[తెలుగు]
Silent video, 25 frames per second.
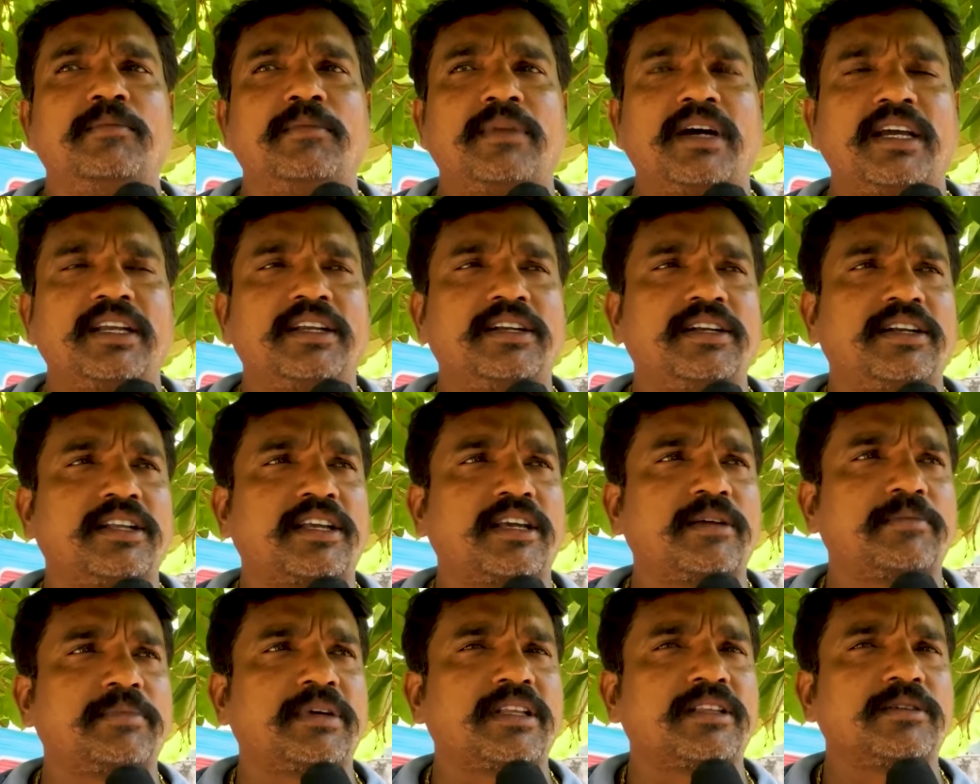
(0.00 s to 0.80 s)
మా
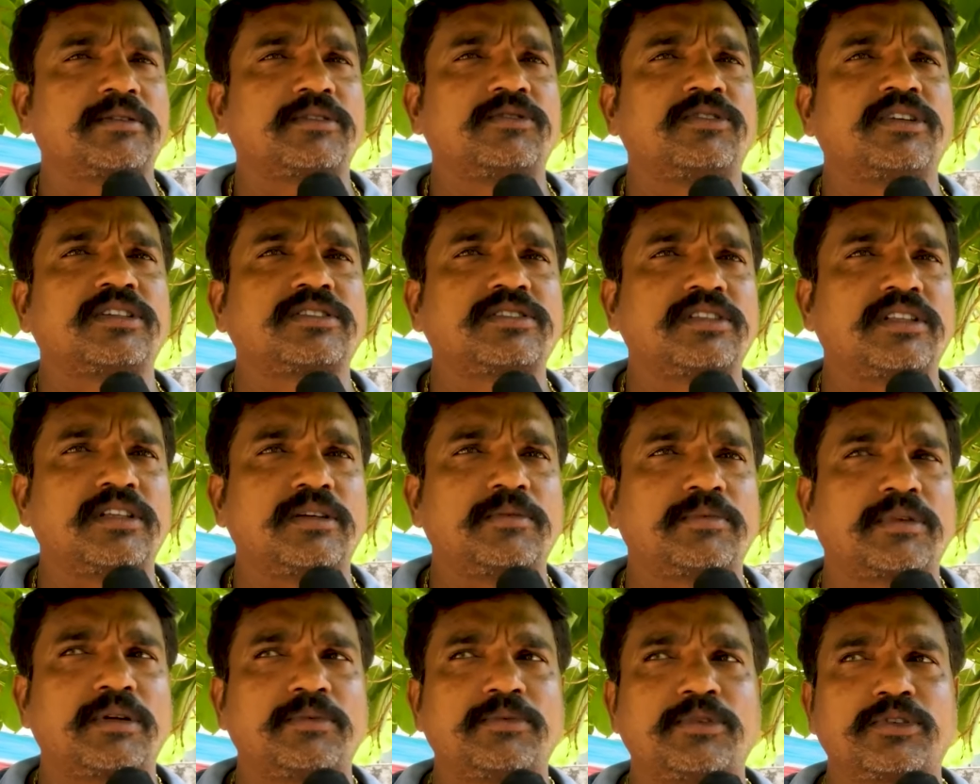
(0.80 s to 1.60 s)
ఇంటికే పథకం వస్తుంది
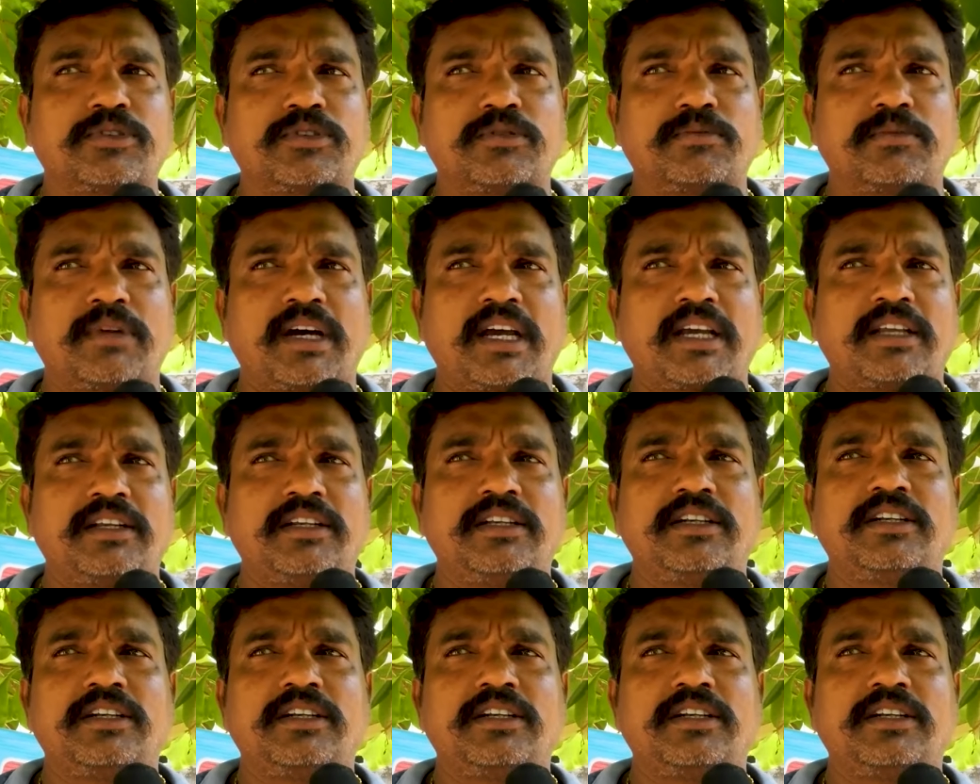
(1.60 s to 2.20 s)
ప్రభుత్వం మా